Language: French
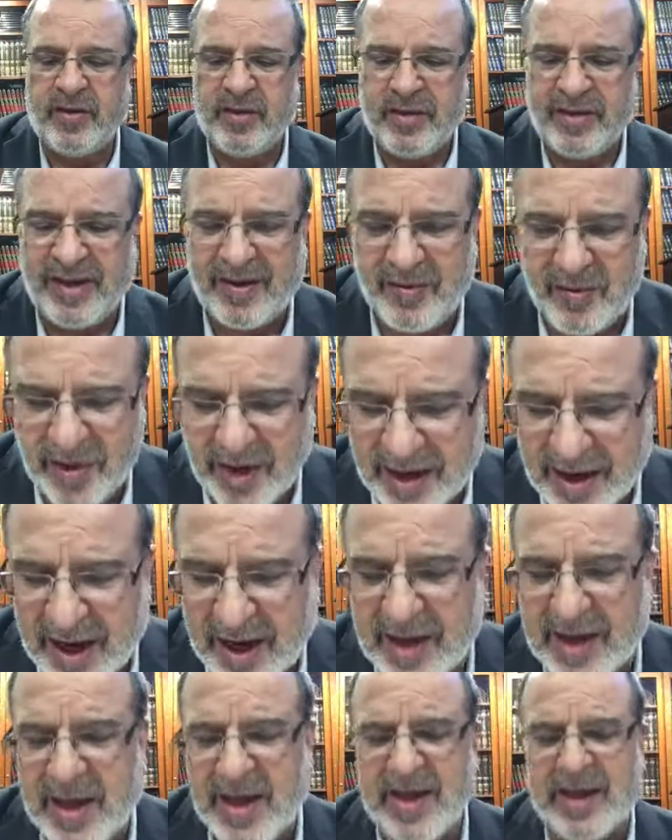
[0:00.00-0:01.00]
Ça veut dire
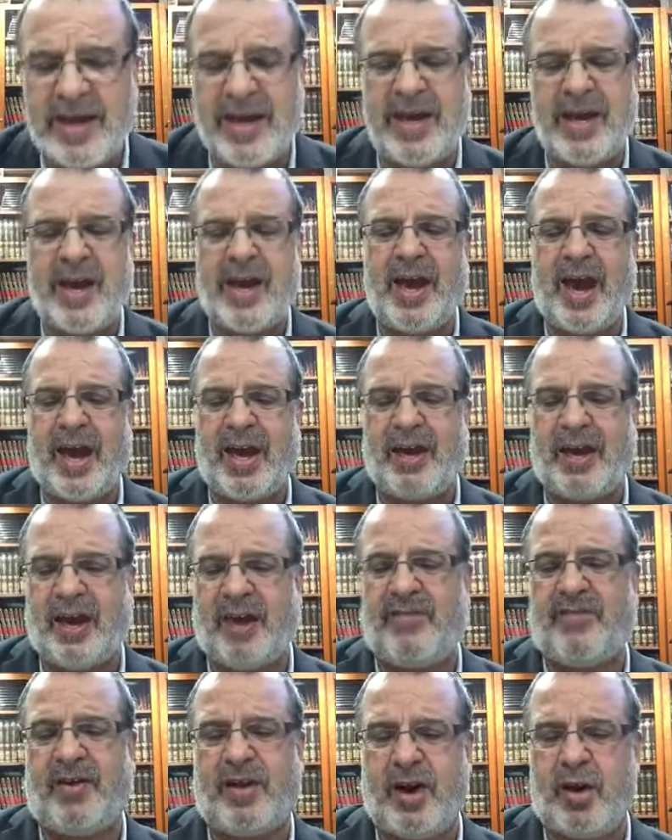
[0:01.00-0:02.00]
quelqu'un qui est un
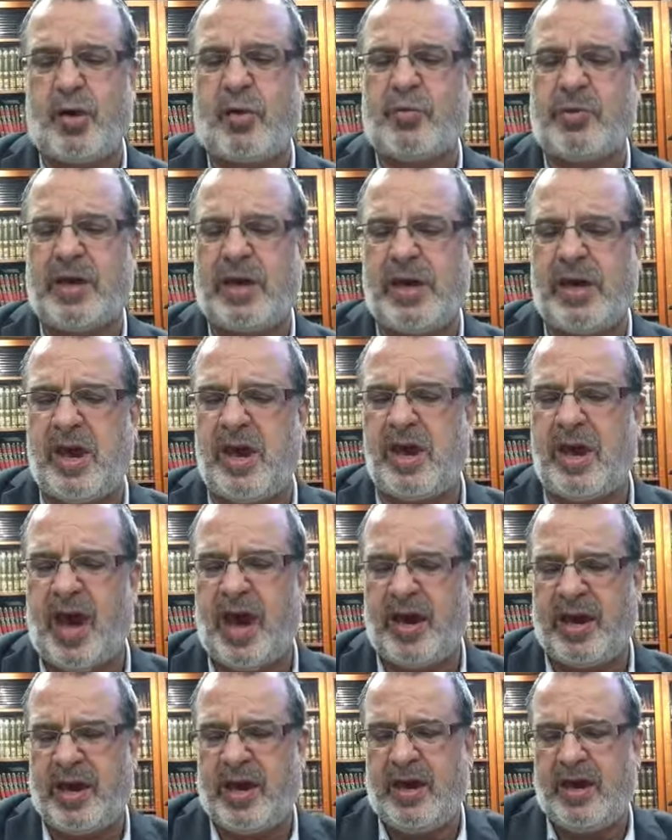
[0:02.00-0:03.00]
Gever, un homme qui est
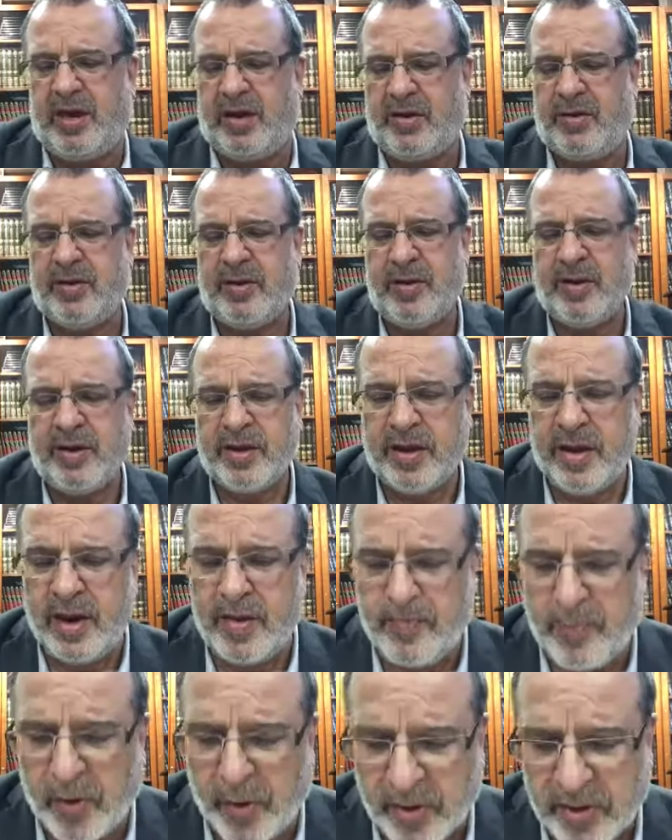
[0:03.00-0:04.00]
Yahir, qui
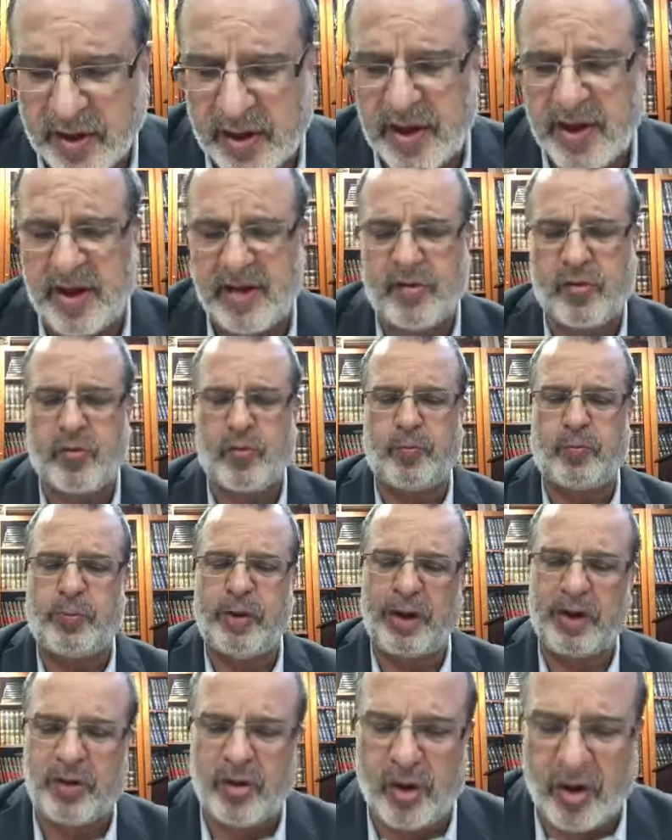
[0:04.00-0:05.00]
pense qu'il est
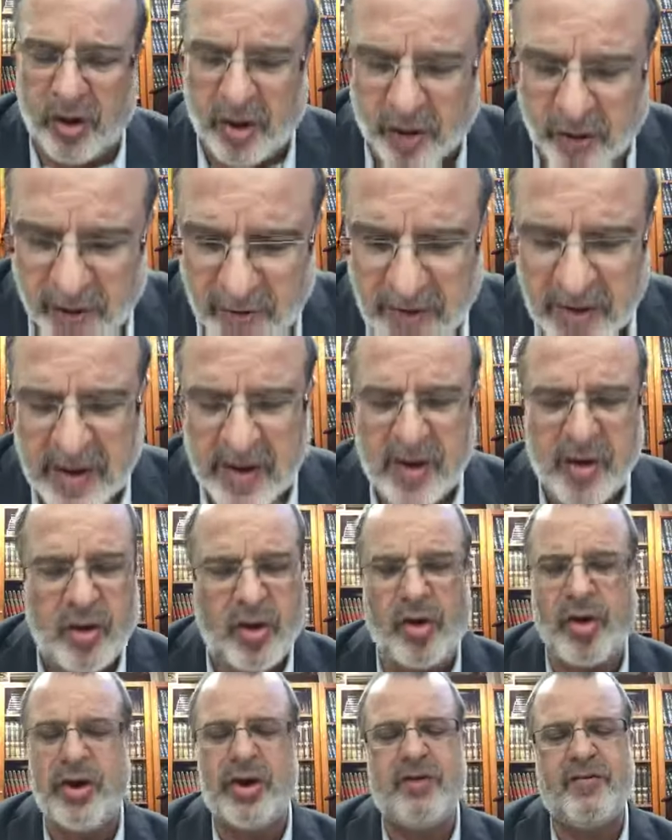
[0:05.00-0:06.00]
supérieur.
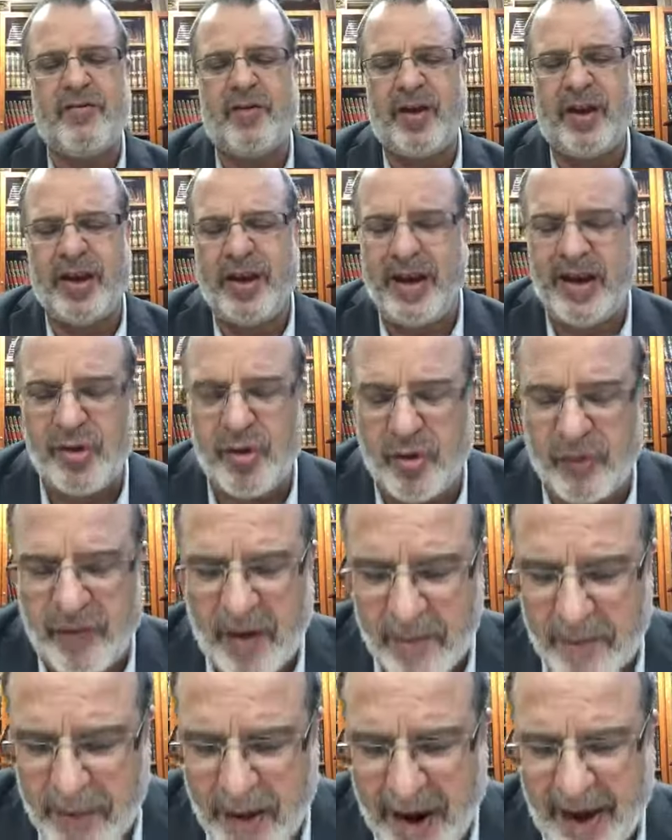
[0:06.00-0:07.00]
Lo Inve, il ne
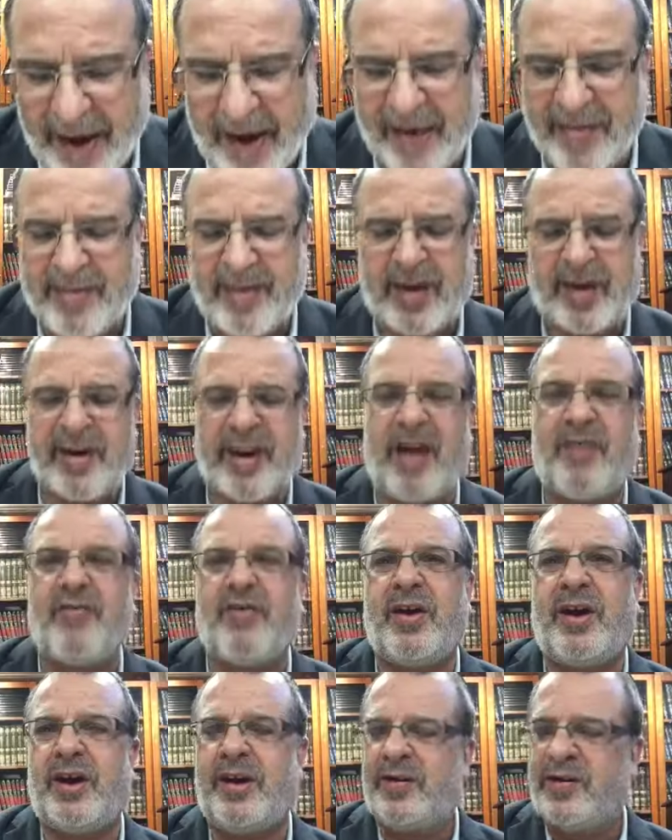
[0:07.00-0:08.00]
va pas être
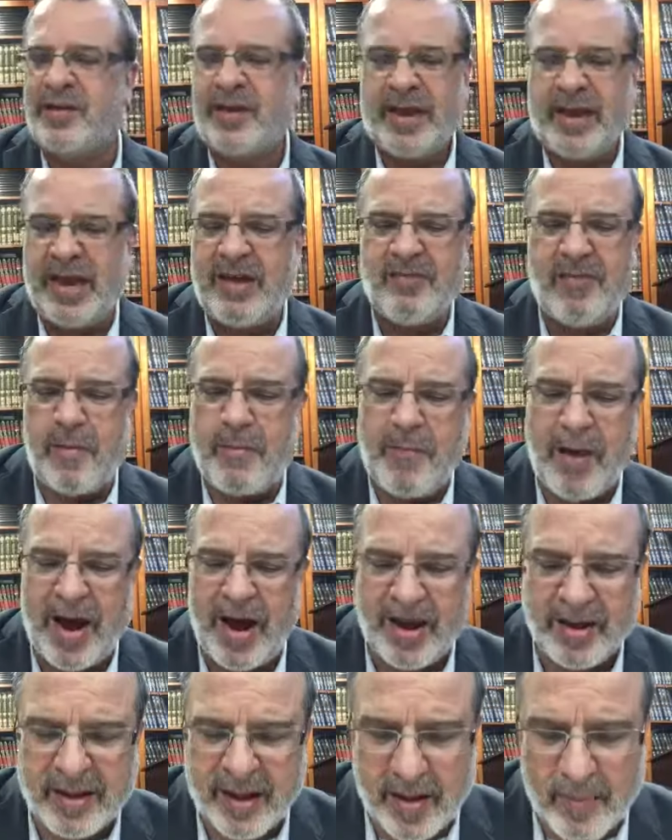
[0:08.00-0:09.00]
navé, il va pas
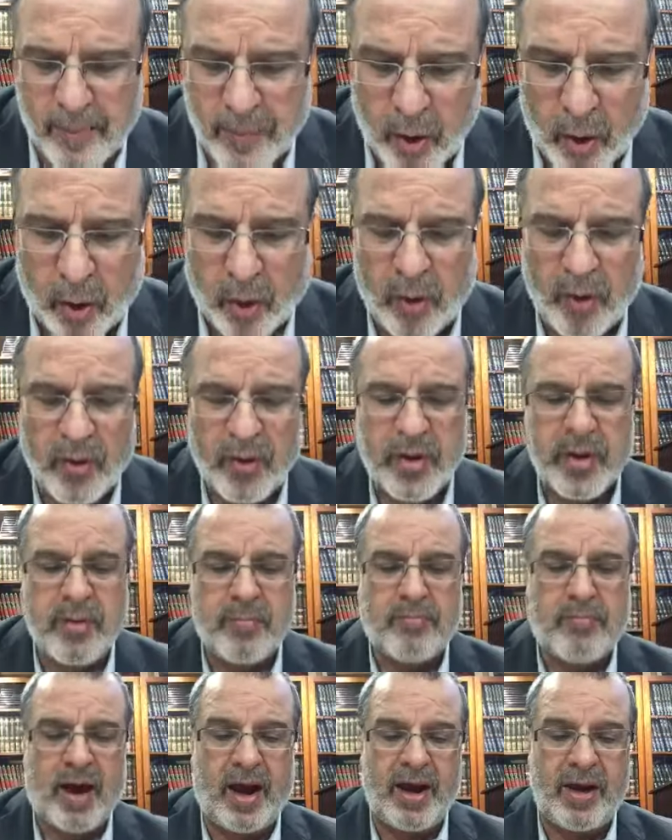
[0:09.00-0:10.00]
être bon.
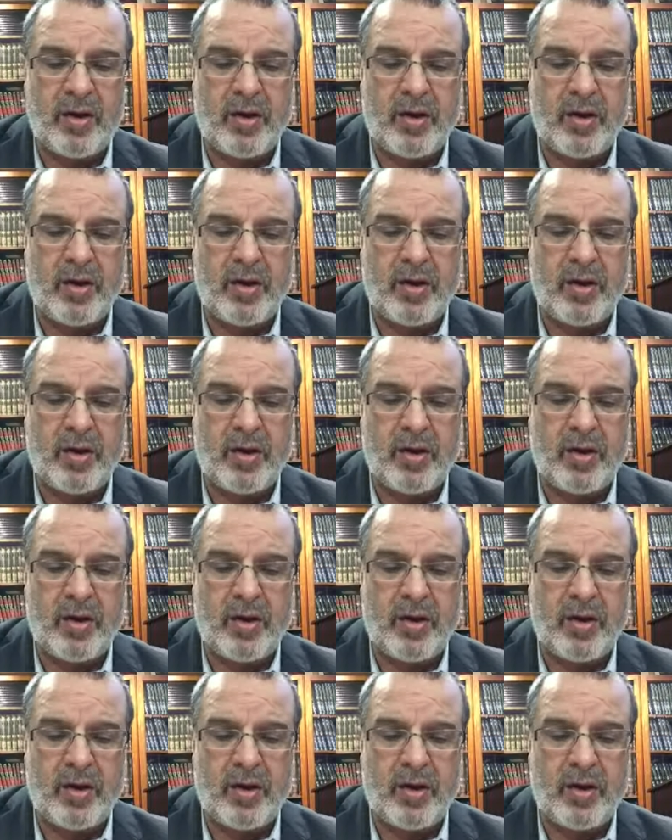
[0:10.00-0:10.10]
ça